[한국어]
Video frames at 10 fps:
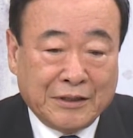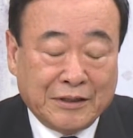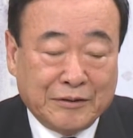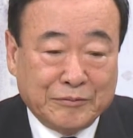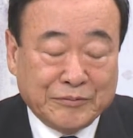
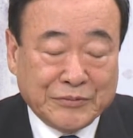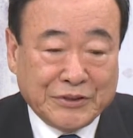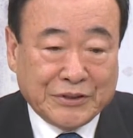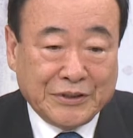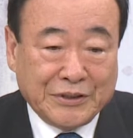어,
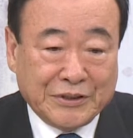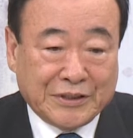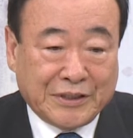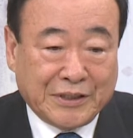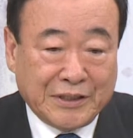
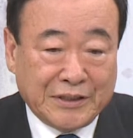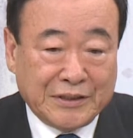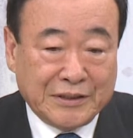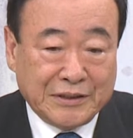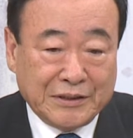이렇게
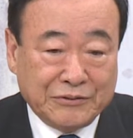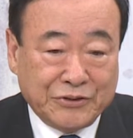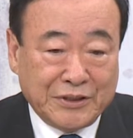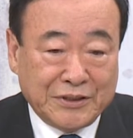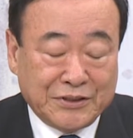이
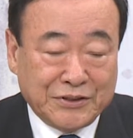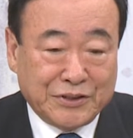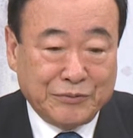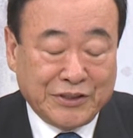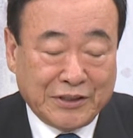우리 인천
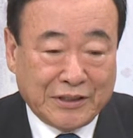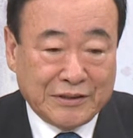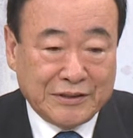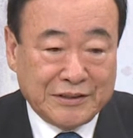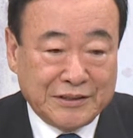
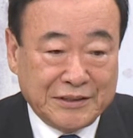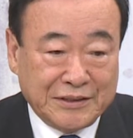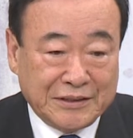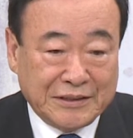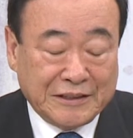
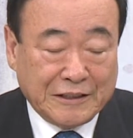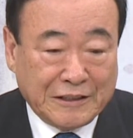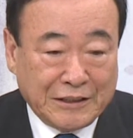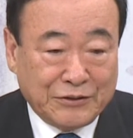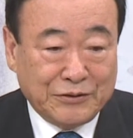시민이라든지
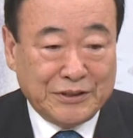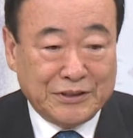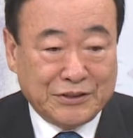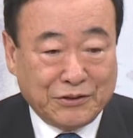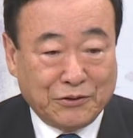또는
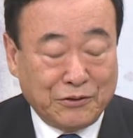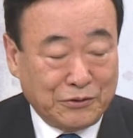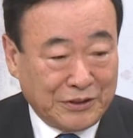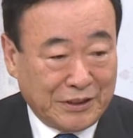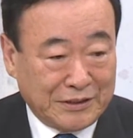인천
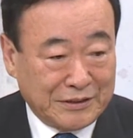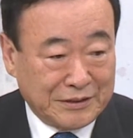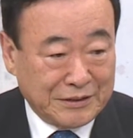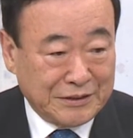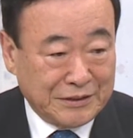
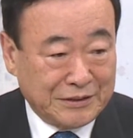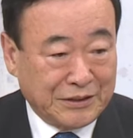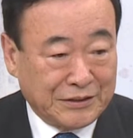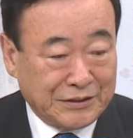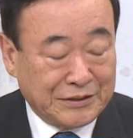어울이라든지
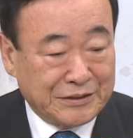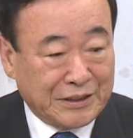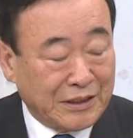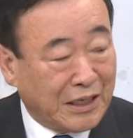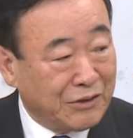인천에서
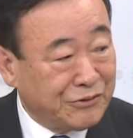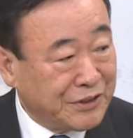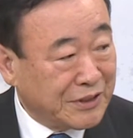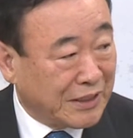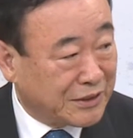잘 알고
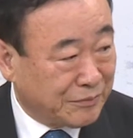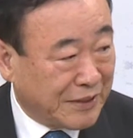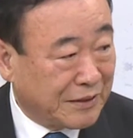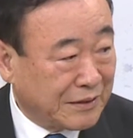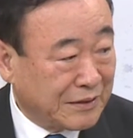있지는 않지만